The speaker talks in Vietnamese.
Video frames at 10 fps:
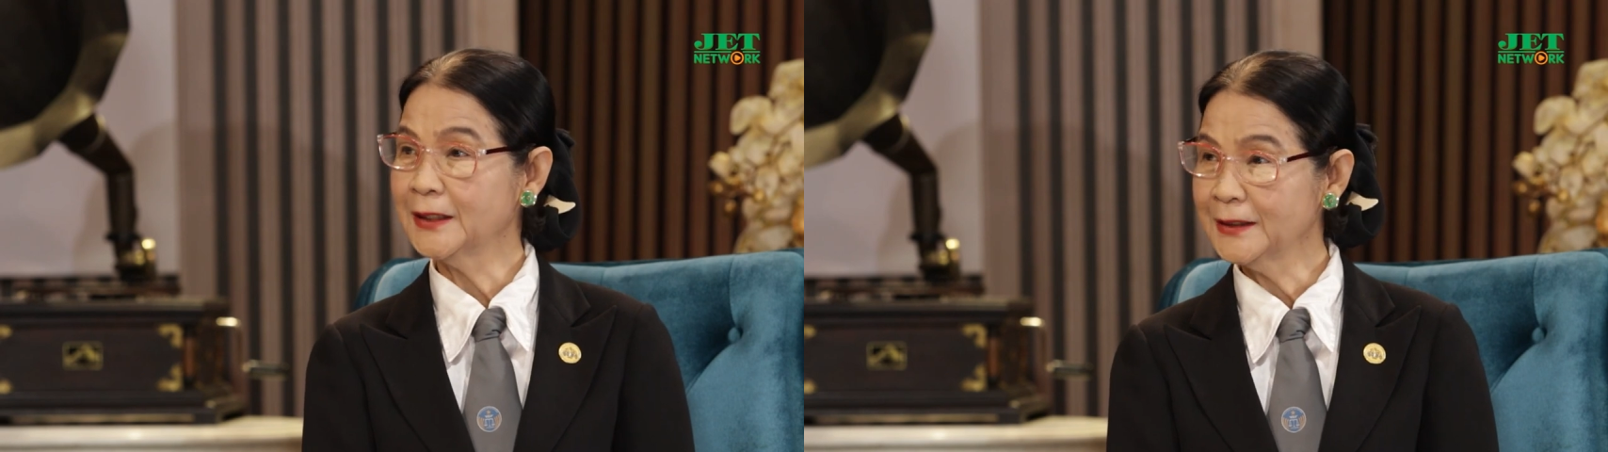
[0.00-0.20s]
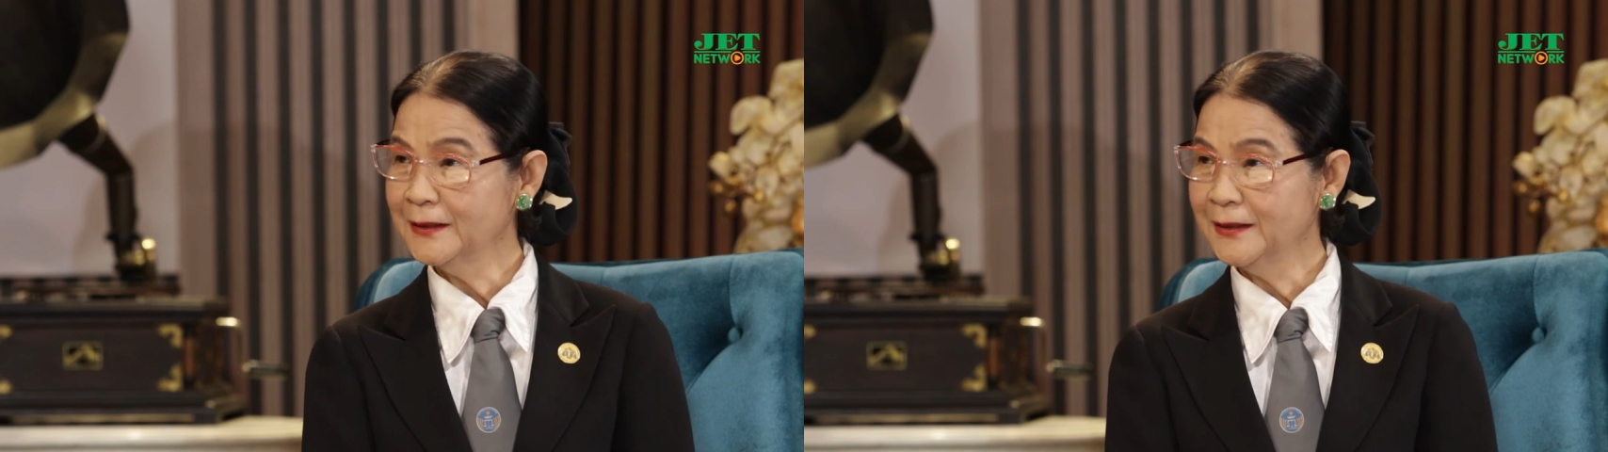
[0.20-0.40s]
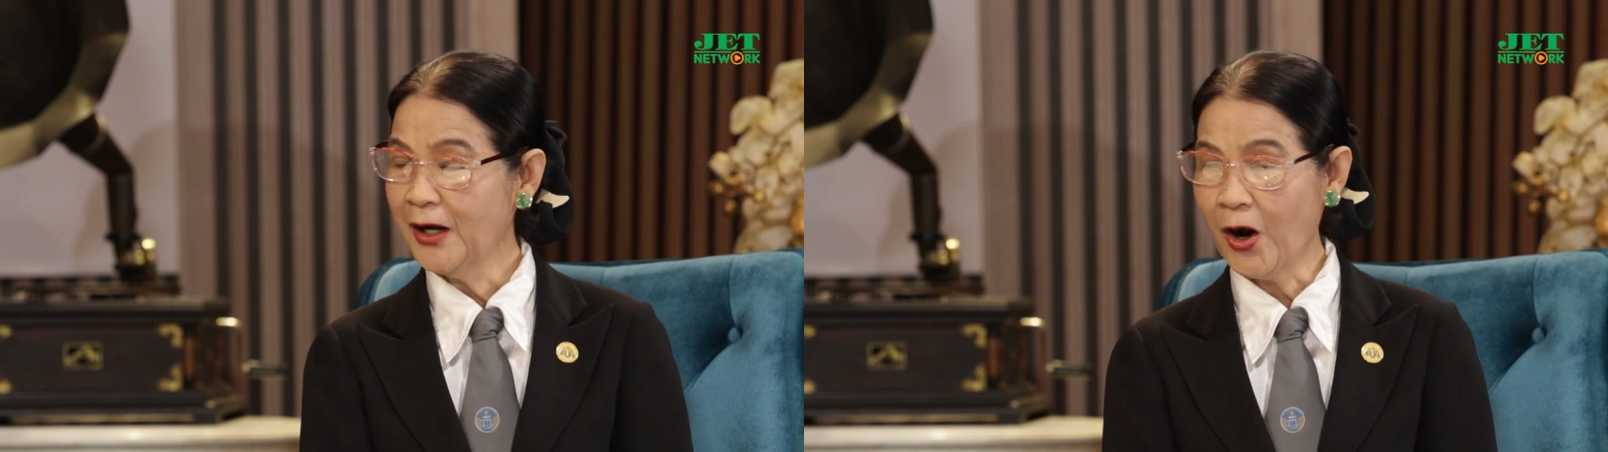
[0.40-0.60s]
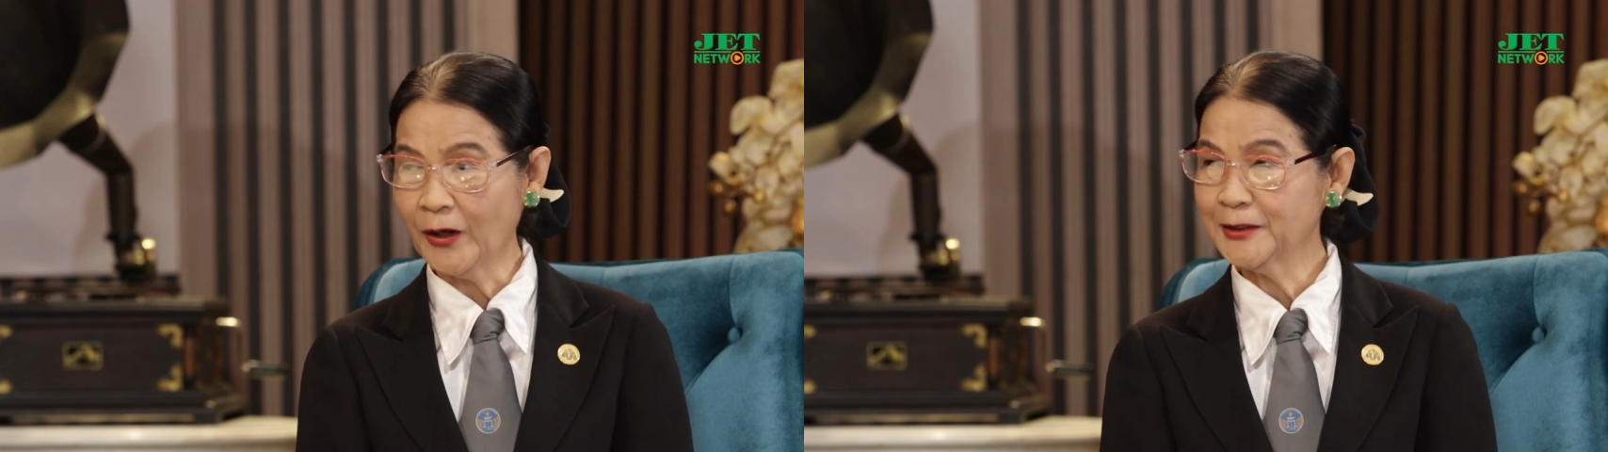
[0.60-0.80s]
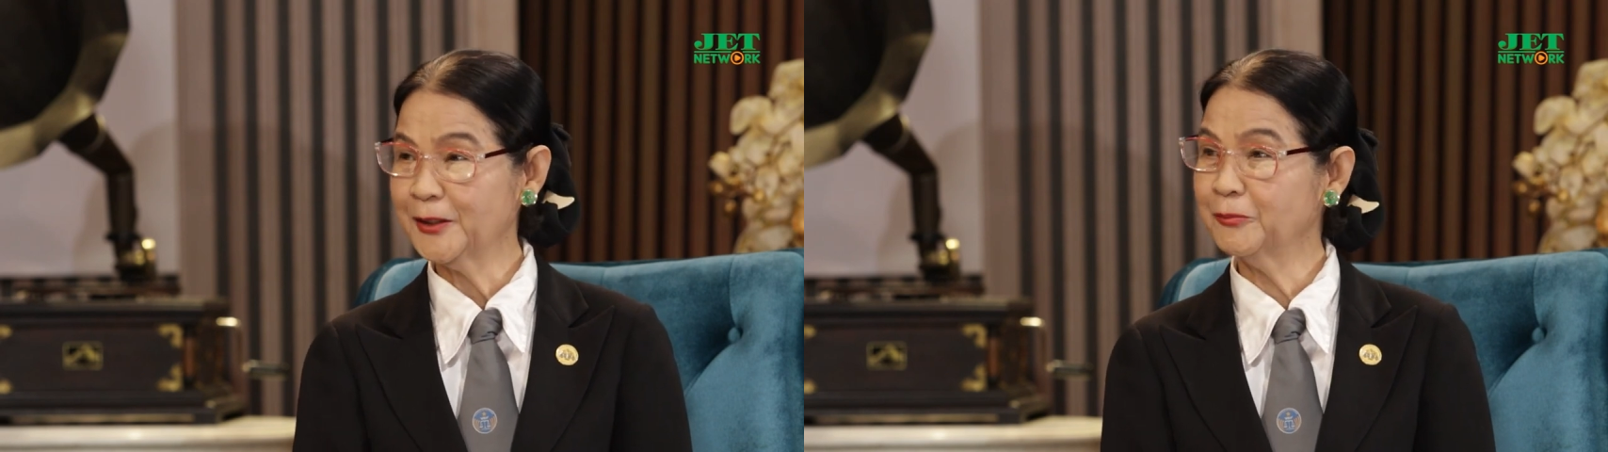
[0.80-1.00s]
tên
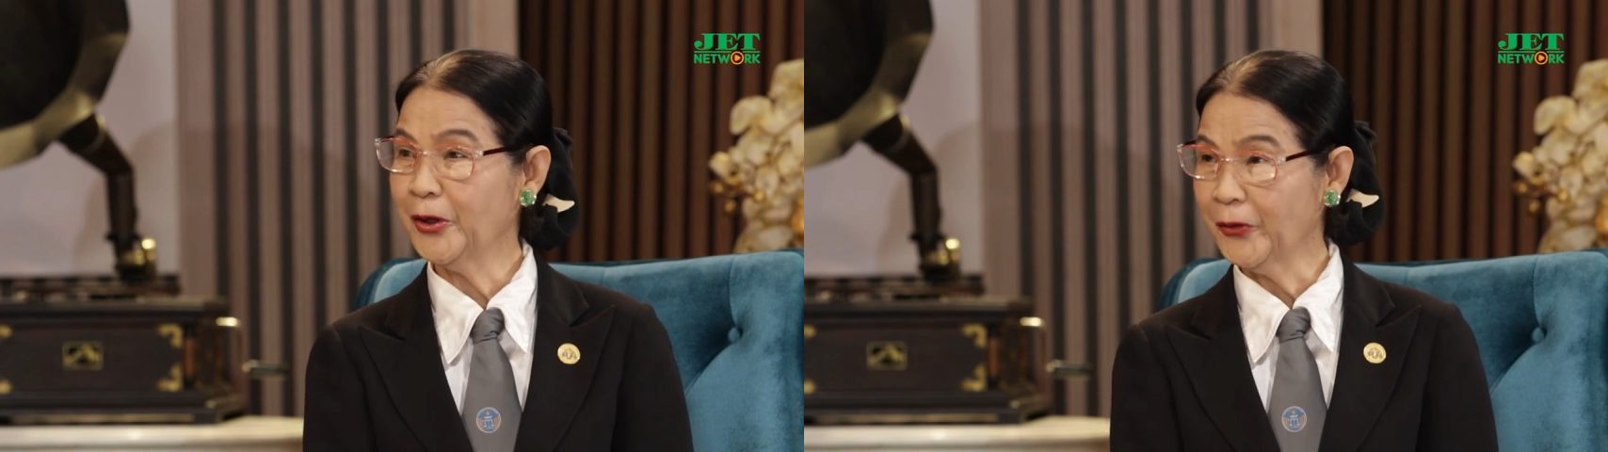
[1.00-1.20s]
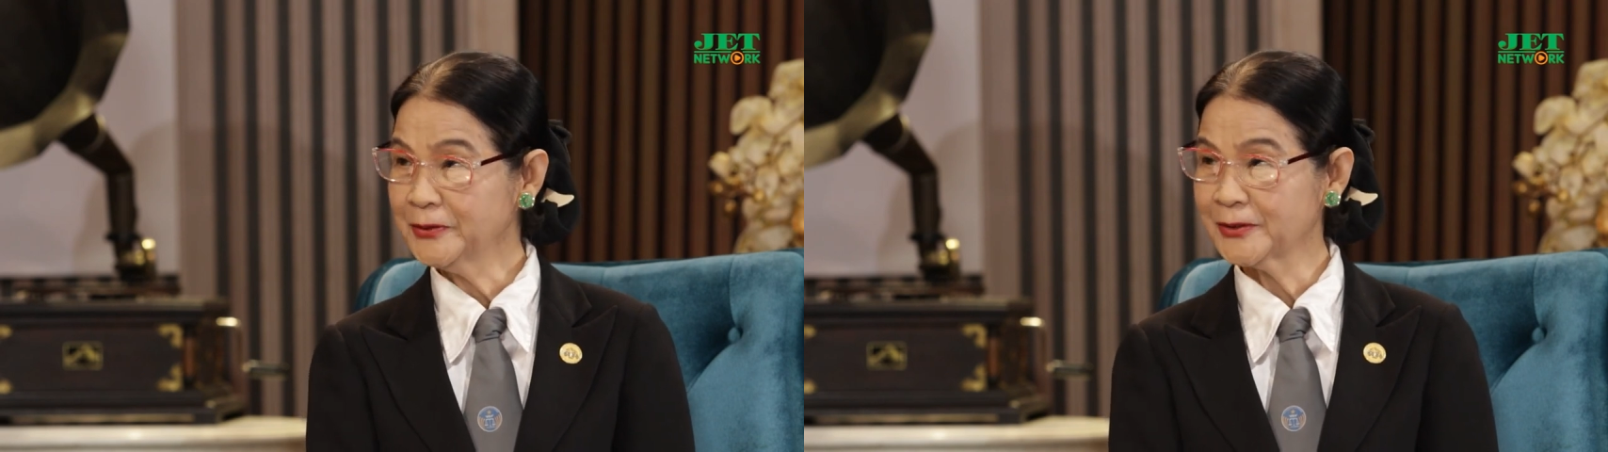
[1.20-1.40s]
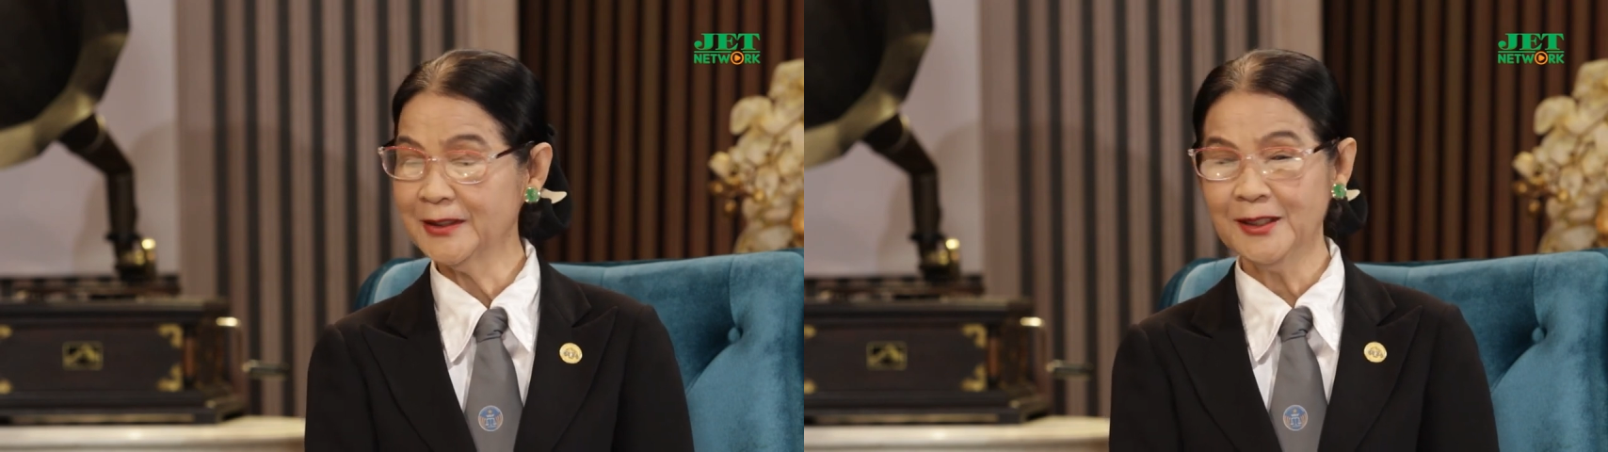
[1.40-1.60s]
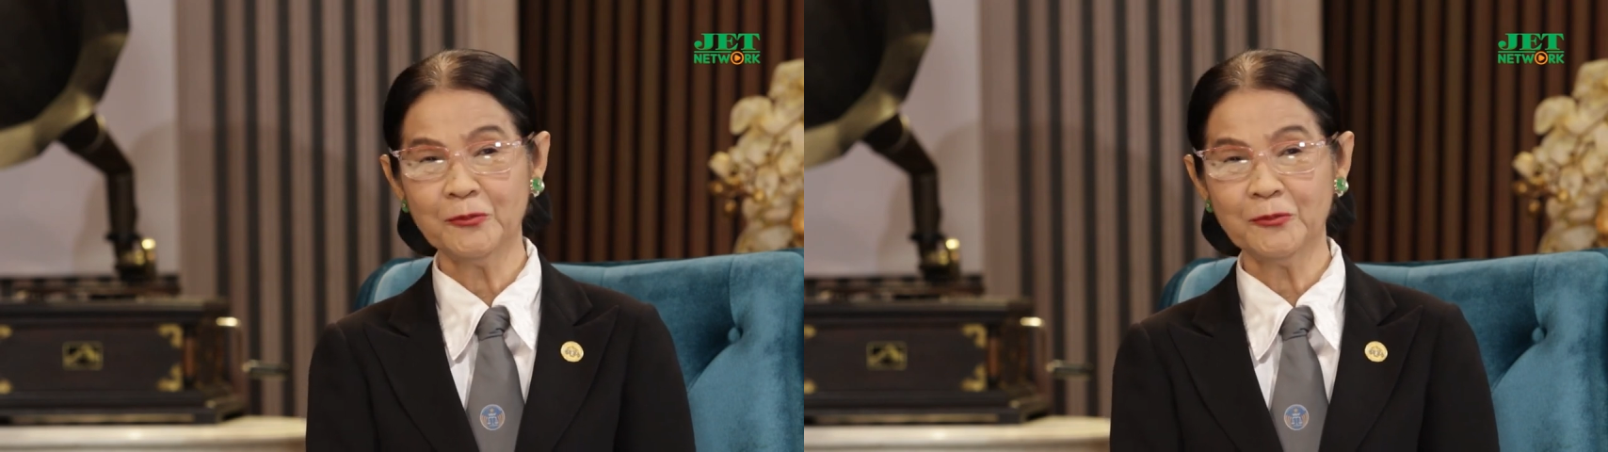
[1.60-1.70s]
họ thì không đổi rồi